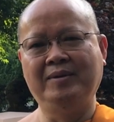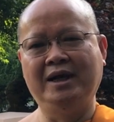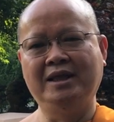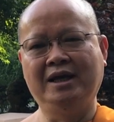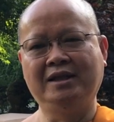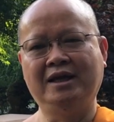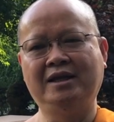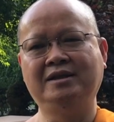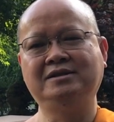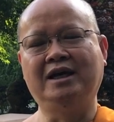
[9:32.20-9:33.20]
มาอย่างท่า
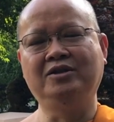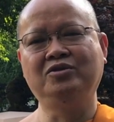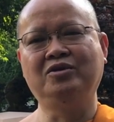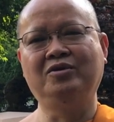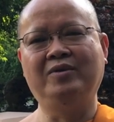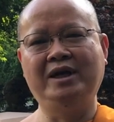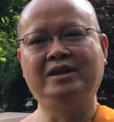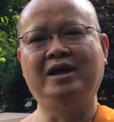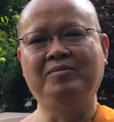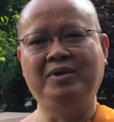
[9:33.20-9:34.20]
นสาธุชนไว้
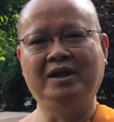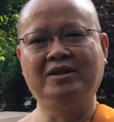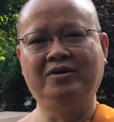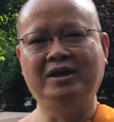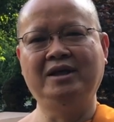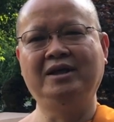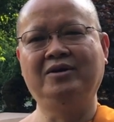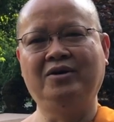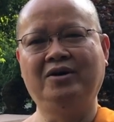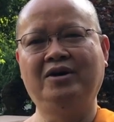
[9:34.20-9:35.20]
แต่เพียงเท่านี้
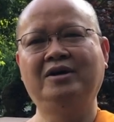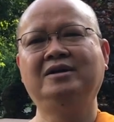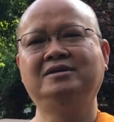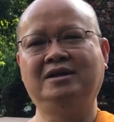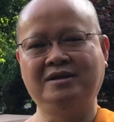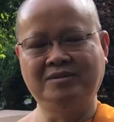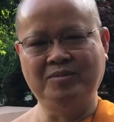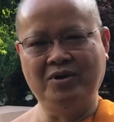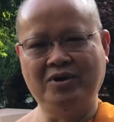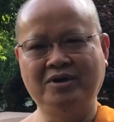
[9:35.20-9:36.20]
ขอเจริญ
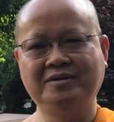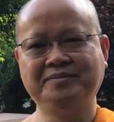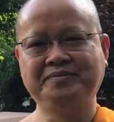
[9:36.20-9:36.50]
พร